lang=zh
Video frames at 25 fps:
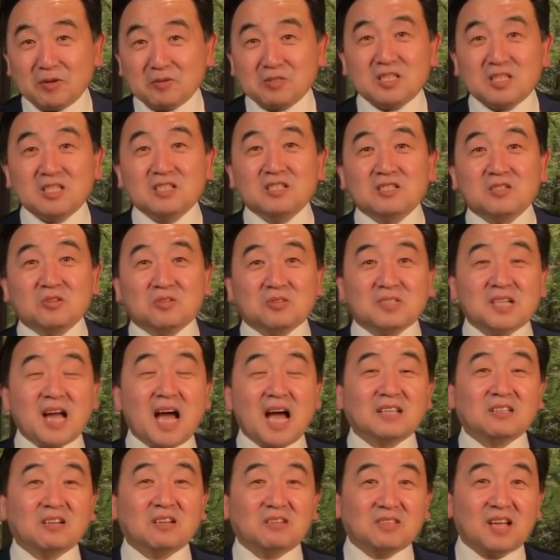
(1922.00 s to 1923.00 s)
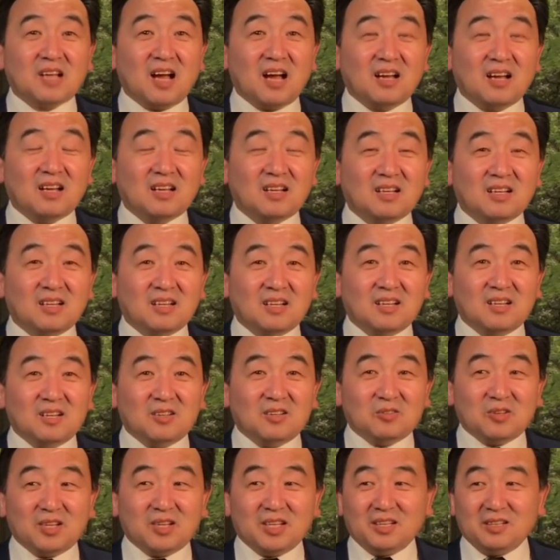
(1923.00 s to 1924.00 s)
亲手杀掉他，
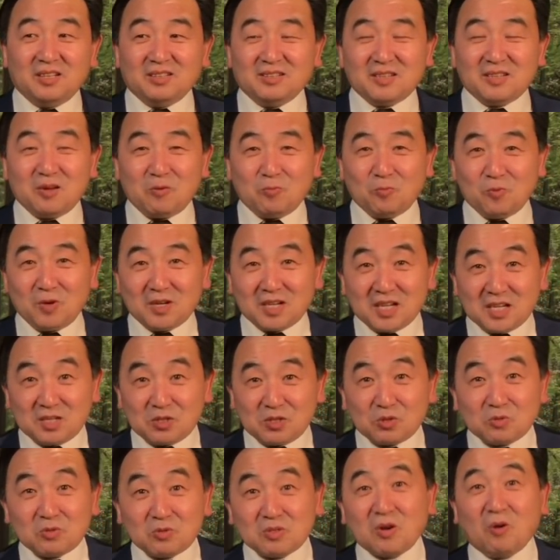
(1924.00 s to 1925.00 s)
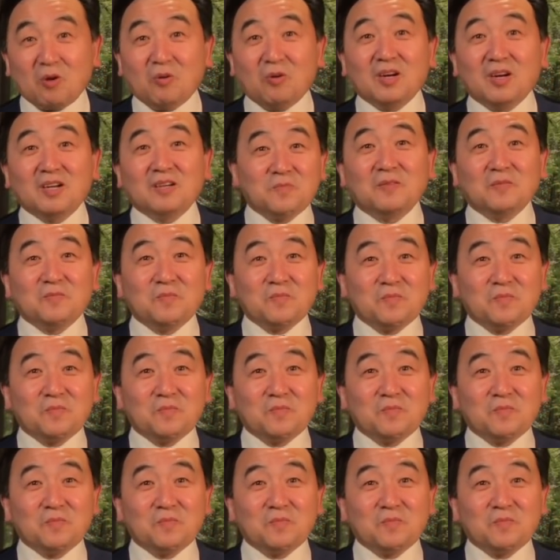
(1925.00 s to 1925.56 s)
所以那我可以松手啊，